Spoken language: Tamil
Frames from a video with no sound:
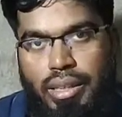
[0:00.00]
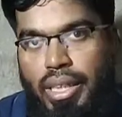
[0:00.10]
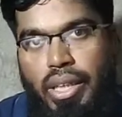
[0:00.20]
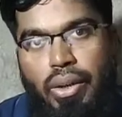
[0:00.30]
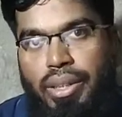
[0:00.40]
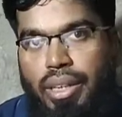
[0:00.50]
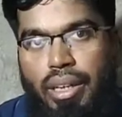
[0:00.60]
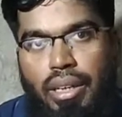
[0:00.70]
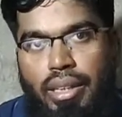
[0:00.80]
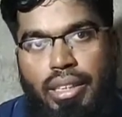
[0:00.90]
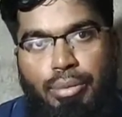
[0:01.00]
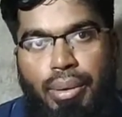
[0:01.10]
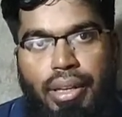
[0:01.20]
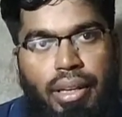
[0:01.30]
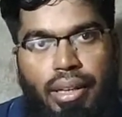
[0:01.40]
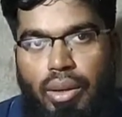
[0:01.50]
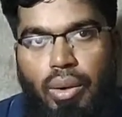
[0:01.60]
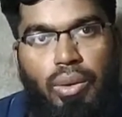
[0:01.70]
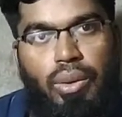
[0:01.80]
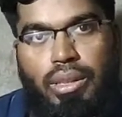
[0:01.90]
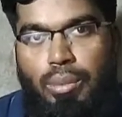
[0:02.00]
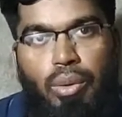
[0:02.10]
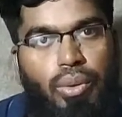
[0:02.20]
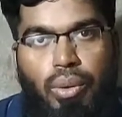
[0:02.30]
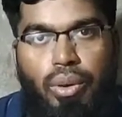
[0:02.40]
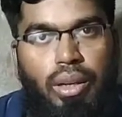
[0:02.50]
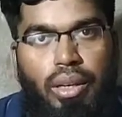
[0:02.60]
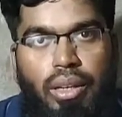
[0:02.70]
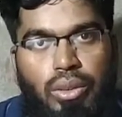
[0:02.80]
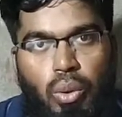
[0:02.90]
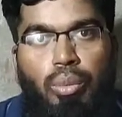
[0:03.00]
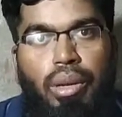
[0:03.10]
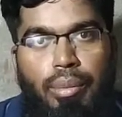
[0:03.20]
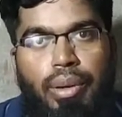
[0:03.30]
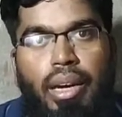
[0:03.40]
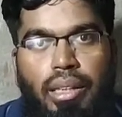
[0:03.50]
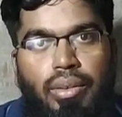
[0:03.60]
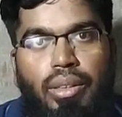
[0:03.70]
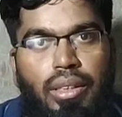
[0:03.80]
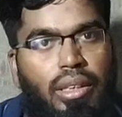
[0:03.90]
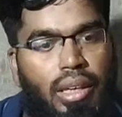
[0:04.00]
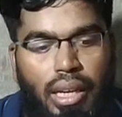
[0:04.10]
ஸ்டீரியோ சேனலில் ரெண்டு ஸ்பீக்கரு நடுவில் ஒரு சப்வூஃபர் கொடுக்குறாங்க ஸோ மேபி அது வந்து